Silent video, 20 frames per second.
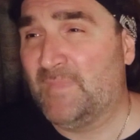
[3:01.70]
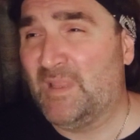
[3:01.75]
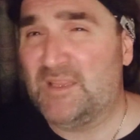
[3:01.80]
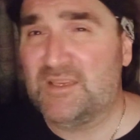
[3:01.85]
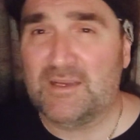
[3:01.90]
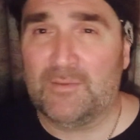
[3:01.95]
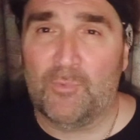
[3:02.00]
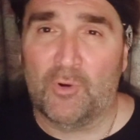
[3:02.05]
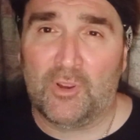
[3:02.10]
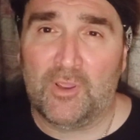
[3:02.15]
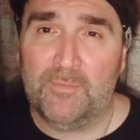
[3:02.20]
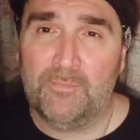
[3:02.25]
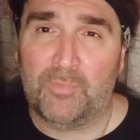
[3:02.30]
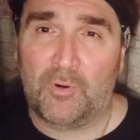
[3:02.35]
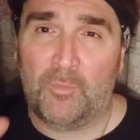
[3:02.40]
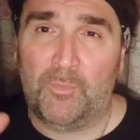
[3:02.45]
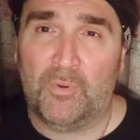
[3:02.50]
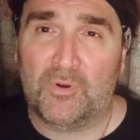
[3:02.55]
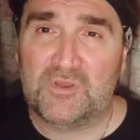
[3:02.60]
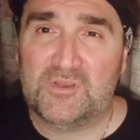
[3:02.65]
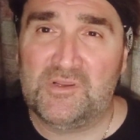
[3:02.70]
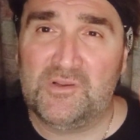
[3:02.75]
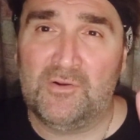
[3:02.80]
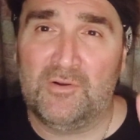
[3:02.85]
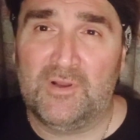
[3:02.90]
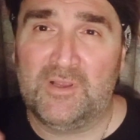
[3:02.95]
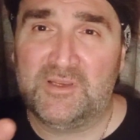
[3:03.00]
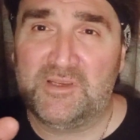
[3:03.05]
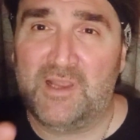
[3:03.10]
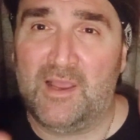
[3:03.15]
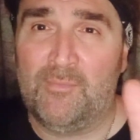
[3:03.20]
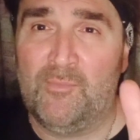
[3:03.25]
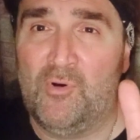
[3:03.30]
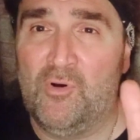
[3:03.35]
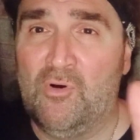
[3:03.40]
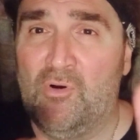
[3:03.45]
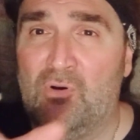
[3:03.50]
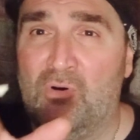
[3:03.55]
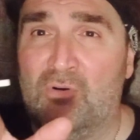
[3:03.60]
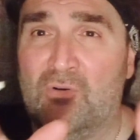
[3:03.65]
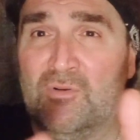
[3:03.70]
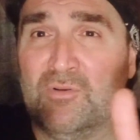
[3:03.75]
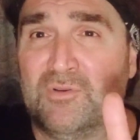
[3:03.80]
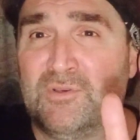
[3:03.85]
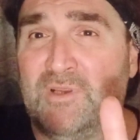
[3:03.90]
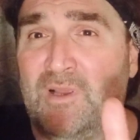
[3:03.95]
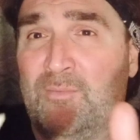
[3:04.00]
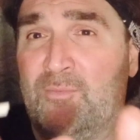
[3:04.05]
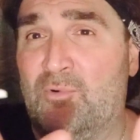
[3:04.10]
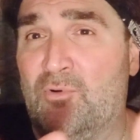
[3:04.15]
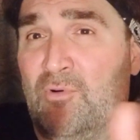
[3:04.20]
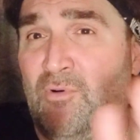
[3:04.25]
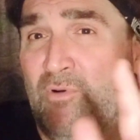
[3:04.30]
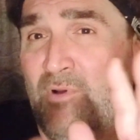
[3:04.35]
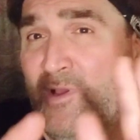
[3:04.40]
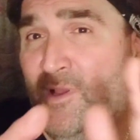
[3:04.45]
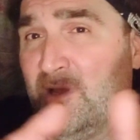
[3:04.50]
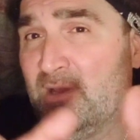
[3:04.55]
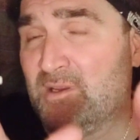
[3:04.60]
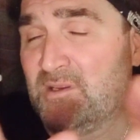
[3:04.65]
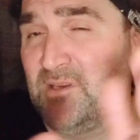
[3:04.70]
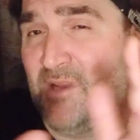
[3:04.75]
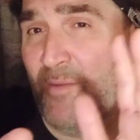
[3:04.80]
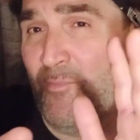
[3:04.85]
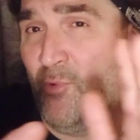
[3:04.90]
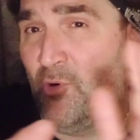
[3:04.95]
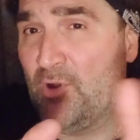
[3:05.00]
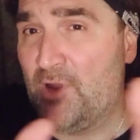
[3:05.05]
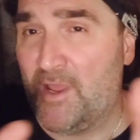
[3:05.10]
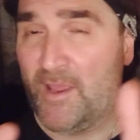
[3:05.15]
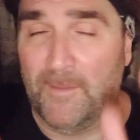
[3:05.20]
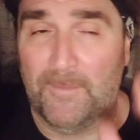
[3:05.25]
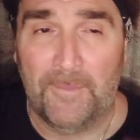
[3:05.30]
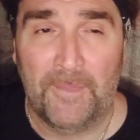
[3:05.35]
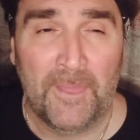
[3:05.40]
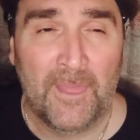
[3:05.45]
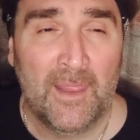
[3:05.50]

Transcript: Diciamo che in proporzione siamo, siamo, siamo lì,